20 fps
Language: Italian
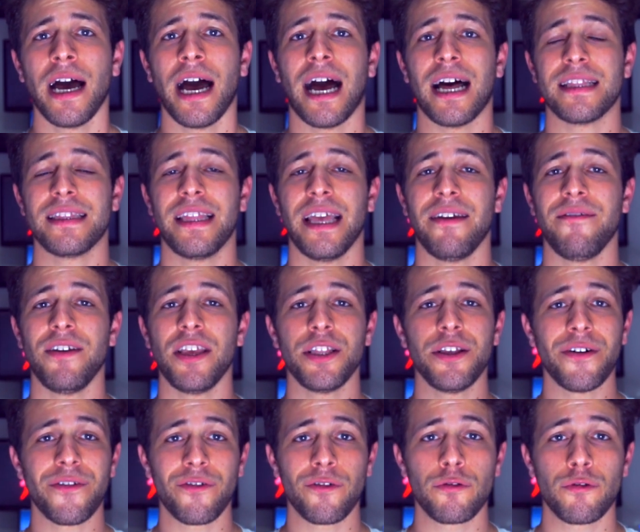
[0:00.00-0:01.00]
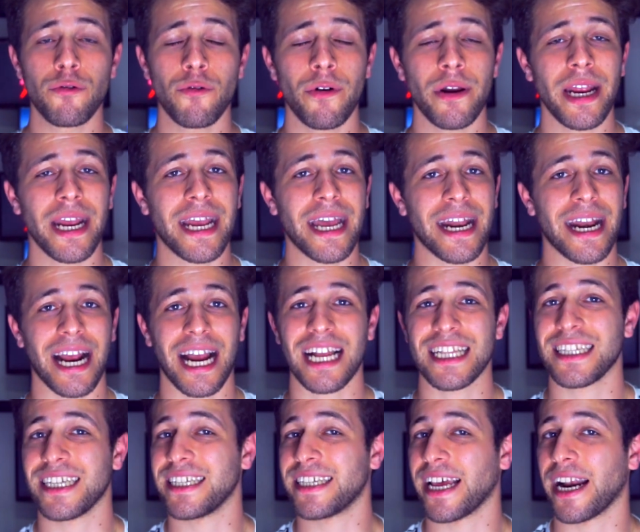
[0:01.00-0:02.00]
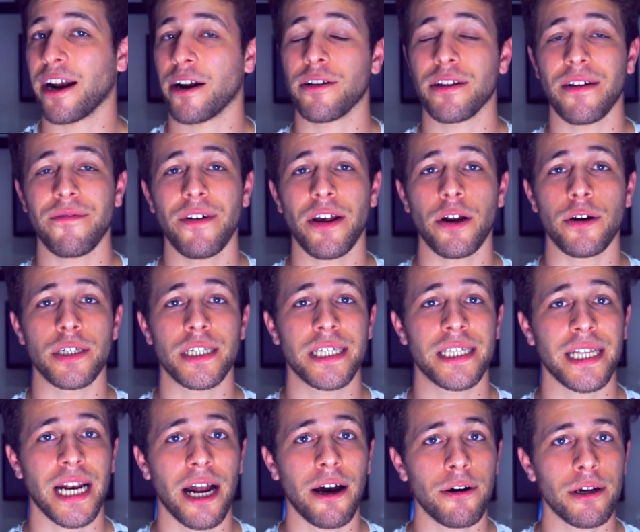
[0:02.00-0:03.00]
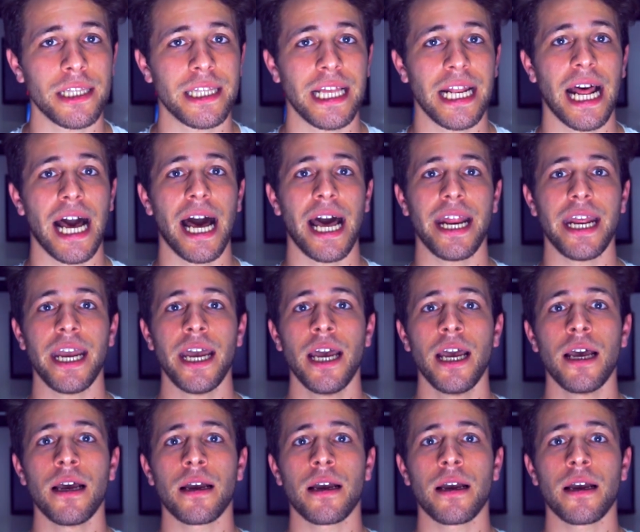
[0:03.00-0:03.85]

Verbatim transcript: a dei video futuri che ragazzi saranno davvero straordinari